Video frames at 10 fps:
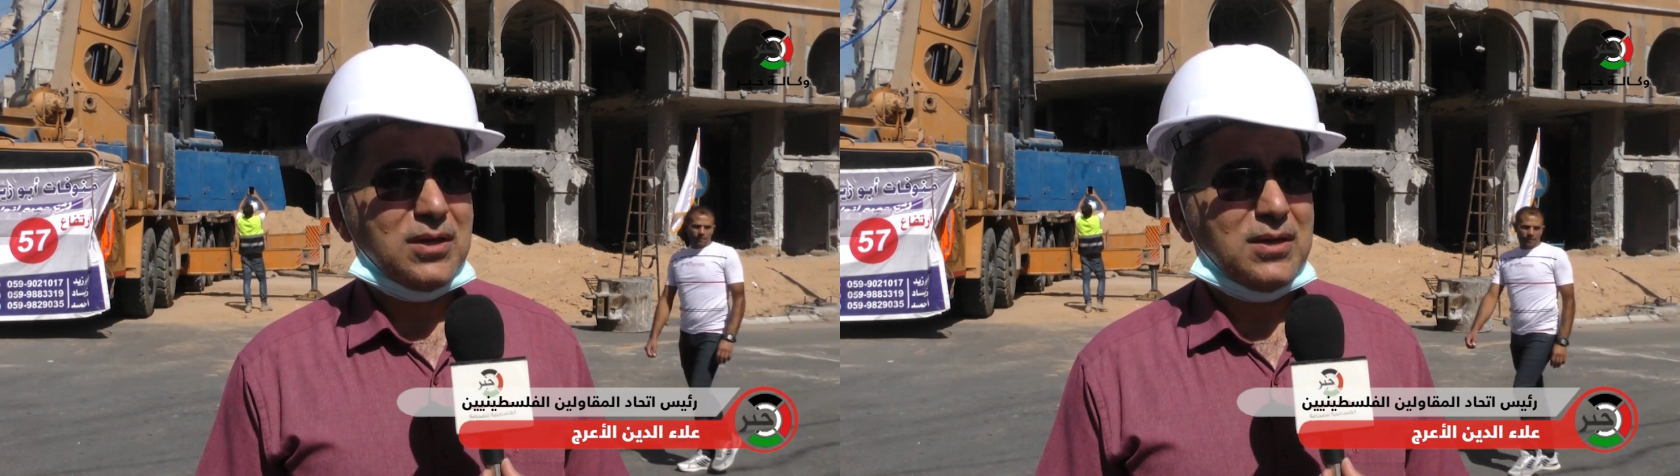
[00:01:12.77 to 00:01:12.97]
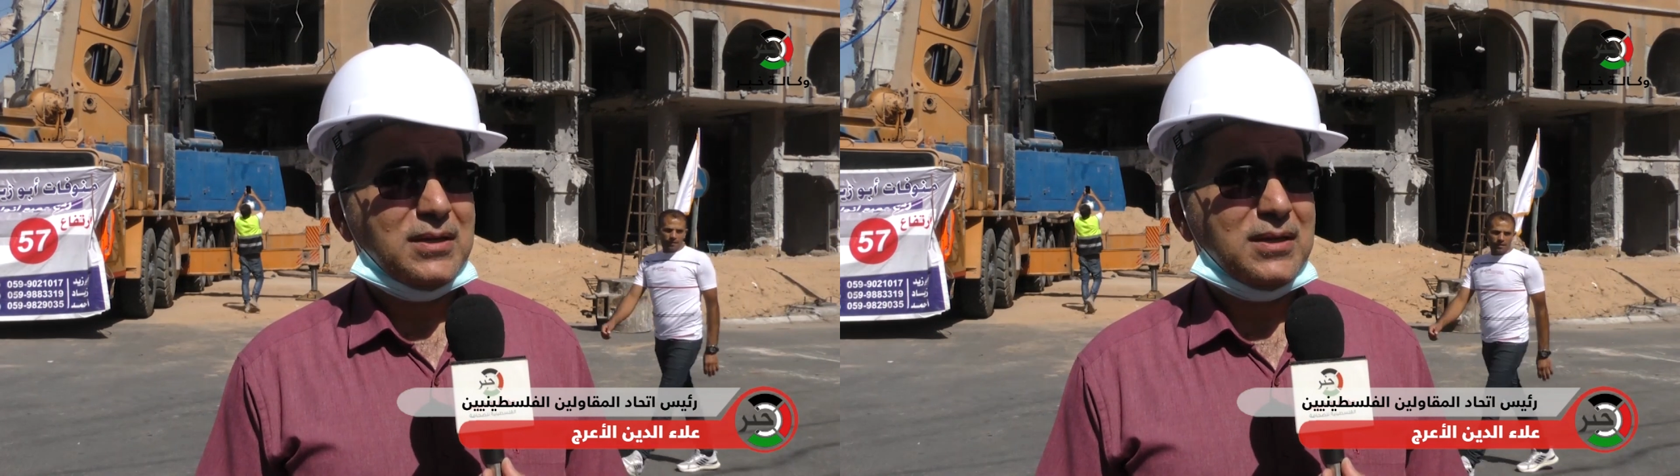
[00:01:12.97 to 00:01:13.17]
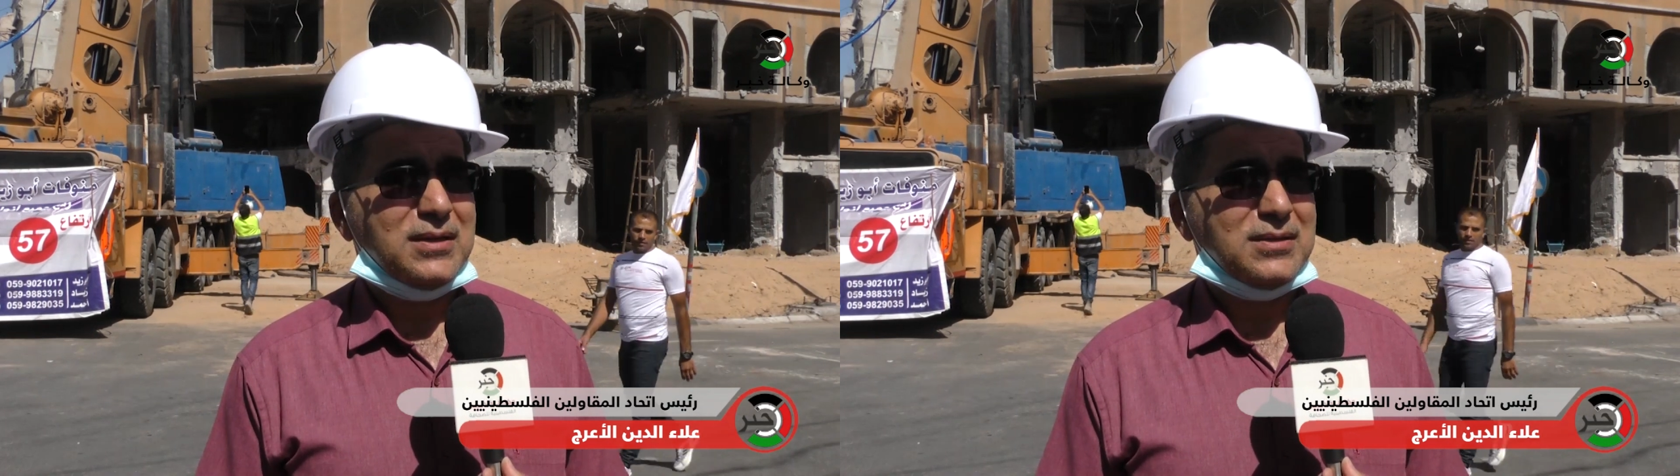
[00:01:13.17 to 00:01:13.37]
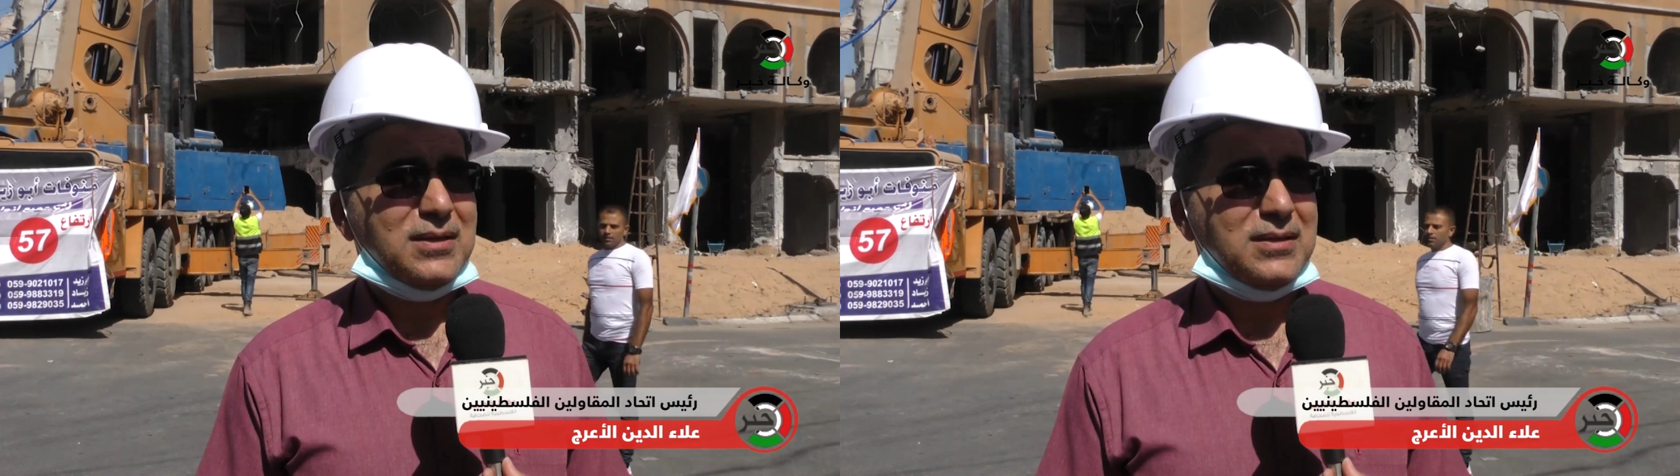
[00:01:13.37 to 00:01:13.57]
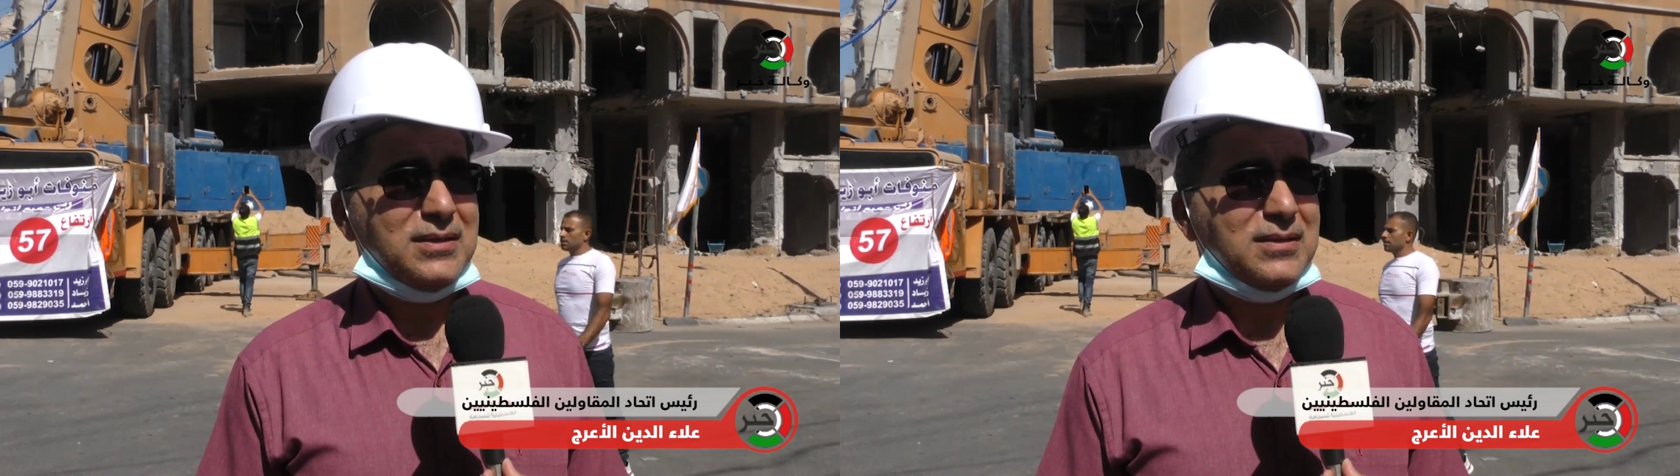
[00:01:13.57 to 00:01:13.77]
الله يعني
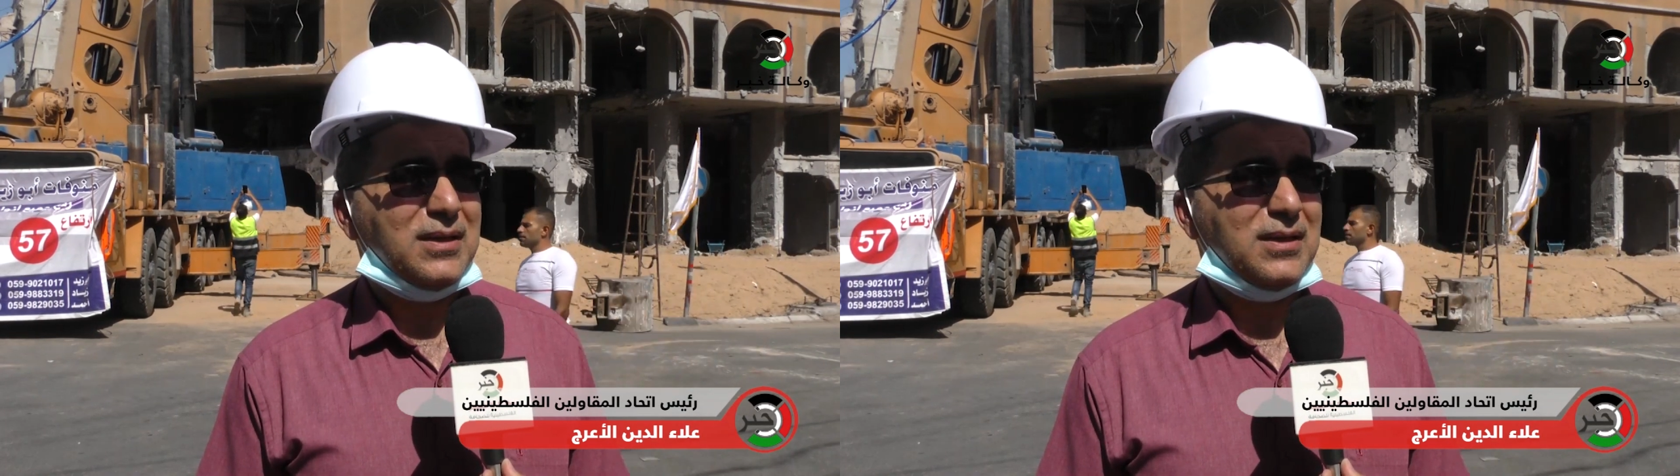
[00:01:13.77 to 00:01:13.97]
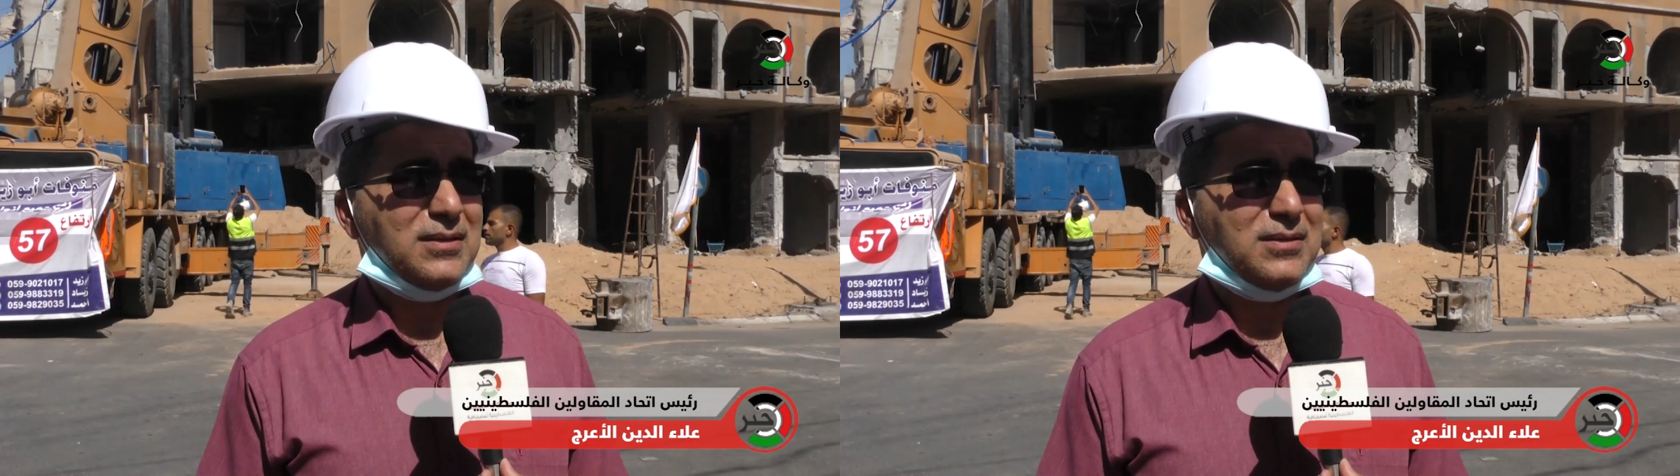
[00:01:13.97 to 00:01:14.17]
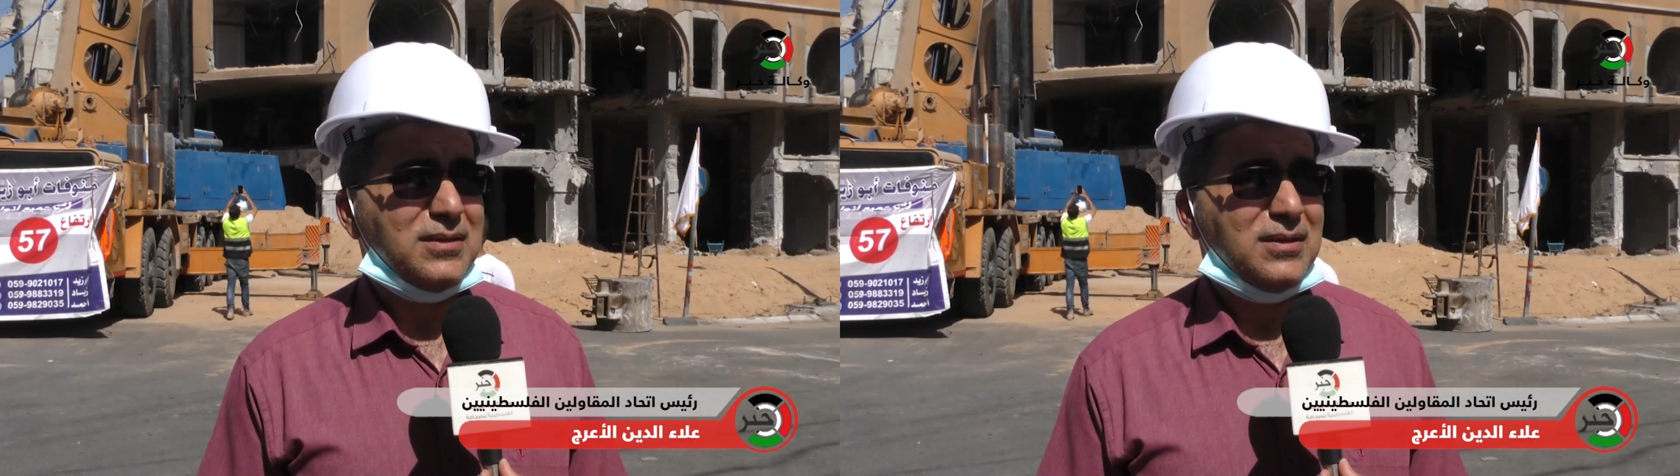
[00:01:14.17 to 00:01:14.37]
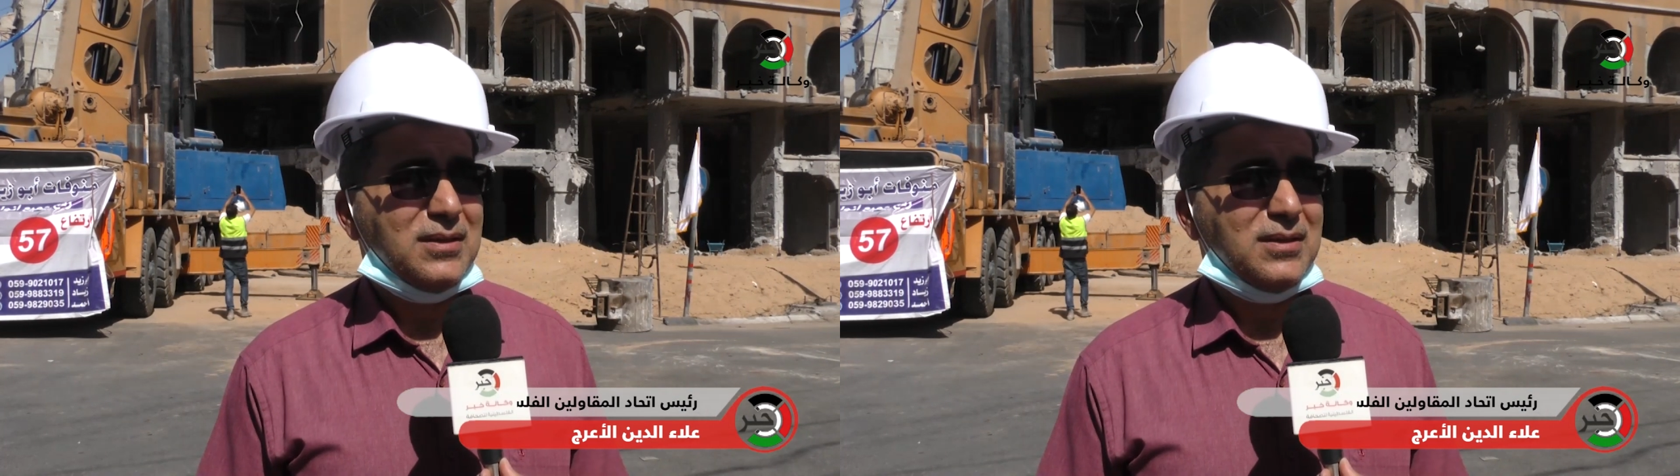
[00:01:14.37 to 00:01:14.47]
هذا إيذان